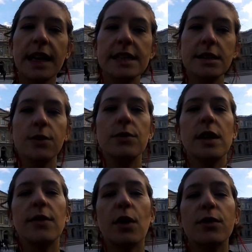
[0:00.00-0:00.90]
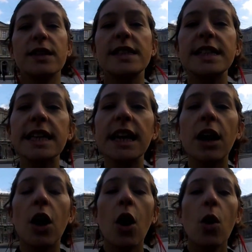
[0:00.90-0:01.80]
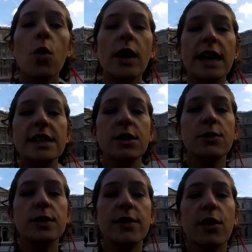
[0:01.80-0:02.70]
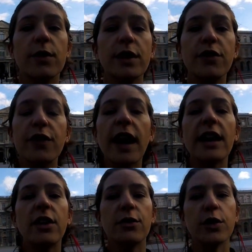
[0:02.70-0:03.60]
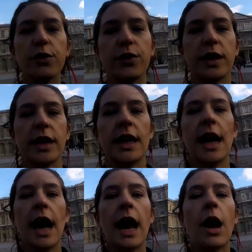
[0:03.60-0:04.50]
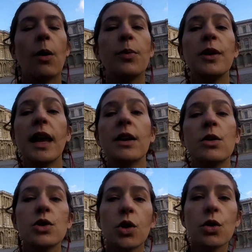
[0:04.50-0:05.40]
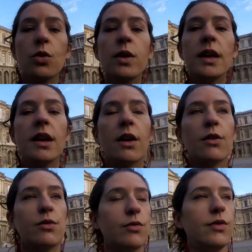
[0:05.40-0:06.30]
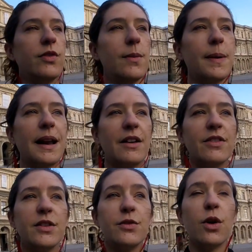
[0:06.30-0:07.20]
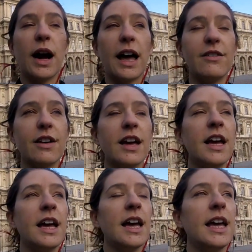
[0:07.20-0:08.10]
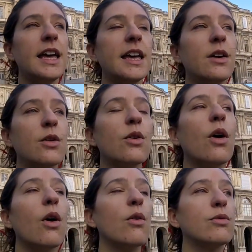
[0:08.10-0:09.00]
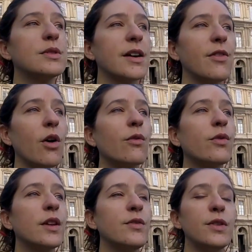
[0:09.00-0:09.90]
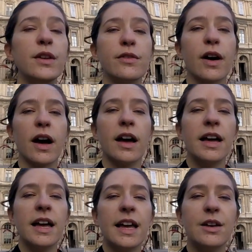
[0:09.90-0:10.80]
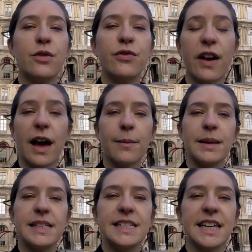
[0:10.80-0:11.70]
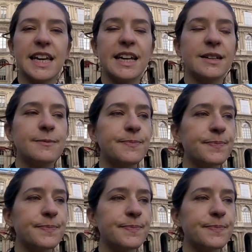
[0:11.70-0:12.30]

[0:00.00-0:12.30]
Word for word: qu'est-ce que vous avez envie de dire ou qu'est-ce que vous avez envie de faire dans votre vie. Alors peut-être qu'aujourd'hui, euh, vous ne vivez pas la vie de vos rêves et que euh, vous avez envie de vivre et de faire un métier